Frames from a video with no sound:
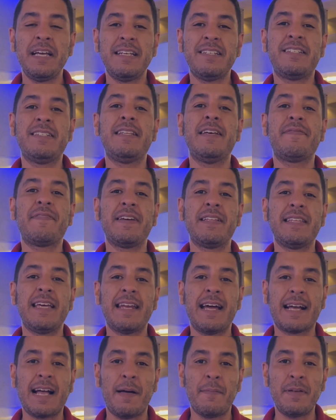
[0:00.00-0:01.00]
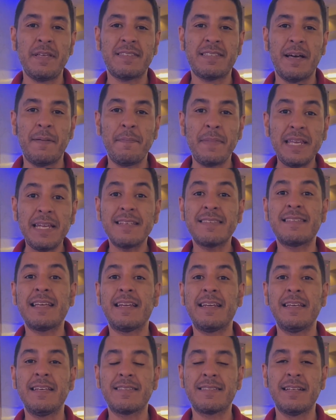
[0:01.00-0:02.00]
de defender a camisa Minas
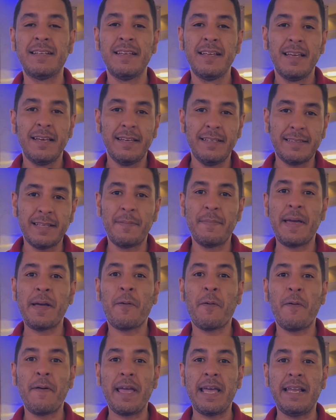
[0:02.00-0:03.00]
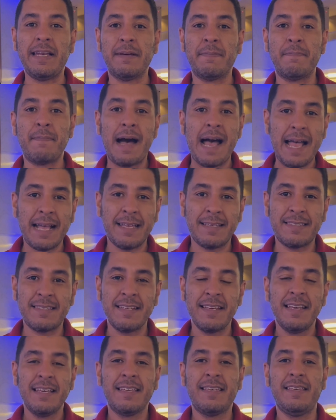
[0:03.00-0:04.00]
Tenista e também com ele, Marx,
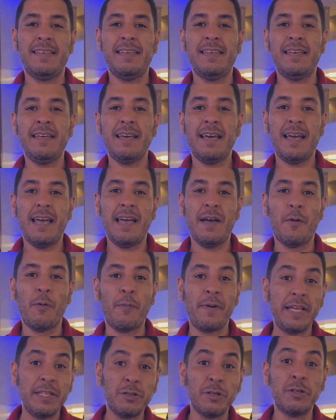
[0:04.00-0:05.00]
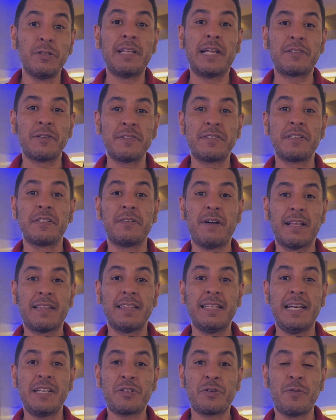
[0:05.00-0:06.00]
que é o ídolo da torcida do
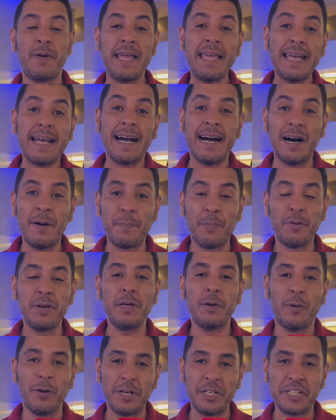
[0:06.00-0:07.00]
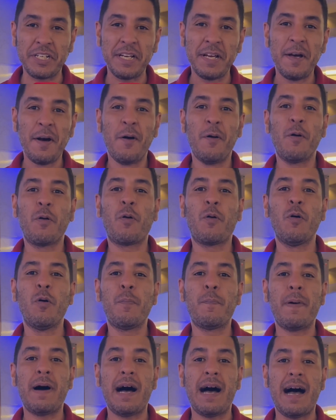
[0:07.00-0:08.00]
Atlético em campo e hoje
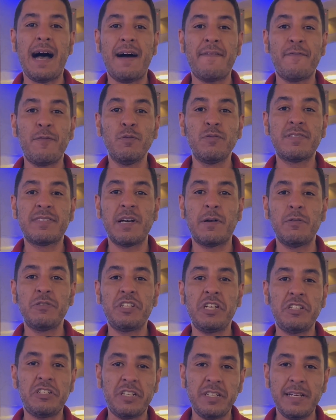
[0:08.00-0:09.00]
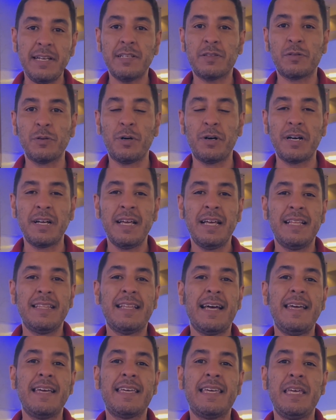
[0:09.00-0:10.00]
ocupa a função de diretor
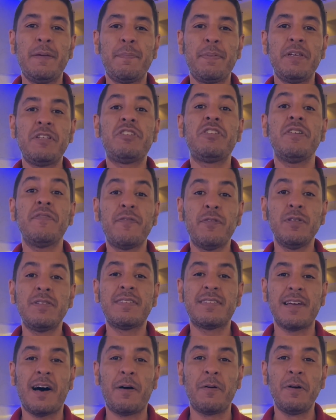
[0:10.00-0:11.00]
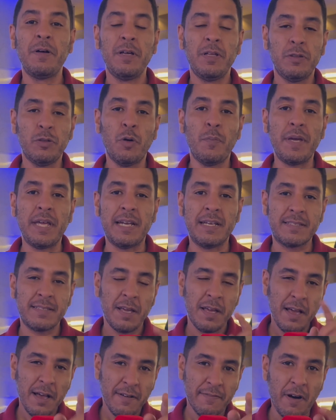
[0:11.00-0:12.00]
da equipe de futsal do Minas.
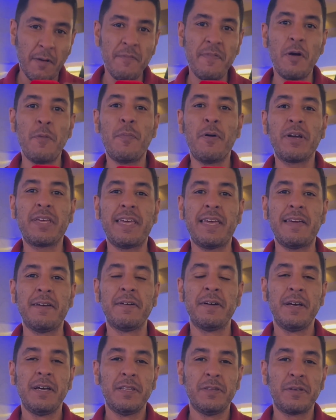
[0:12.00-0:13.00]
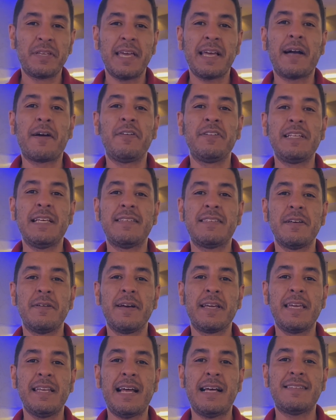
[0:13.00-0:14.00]
Vamos ver um pouquinho do que aconteceu
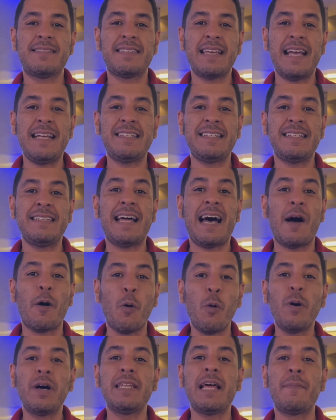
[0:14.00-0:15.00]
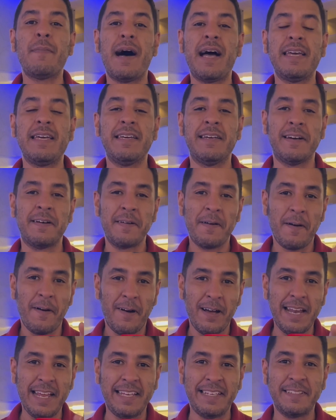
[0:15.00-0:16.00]
aqui na sede na Rua da Bahia. Olha
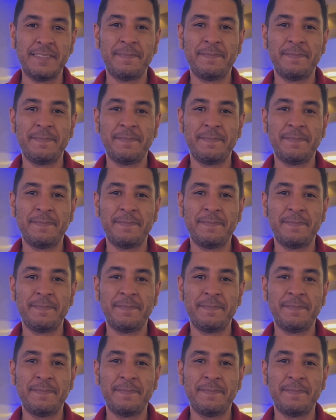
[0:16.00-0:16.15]
Olha aí.